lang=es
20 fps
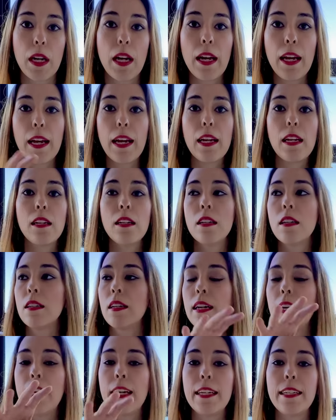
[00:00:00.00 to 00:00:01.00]
Él,
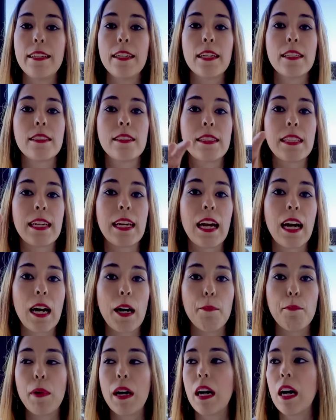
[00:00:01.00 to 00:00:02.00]
ella te
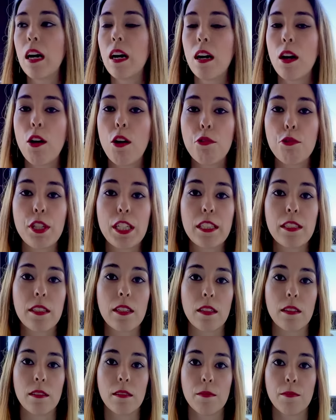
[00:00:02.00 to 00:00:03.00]
ama
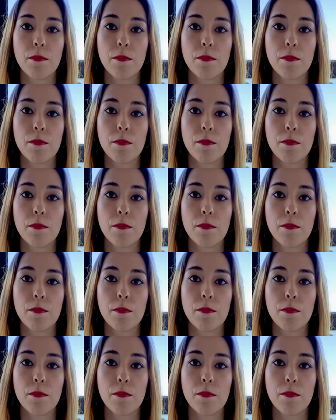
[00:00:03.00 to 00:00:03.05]
ahorita.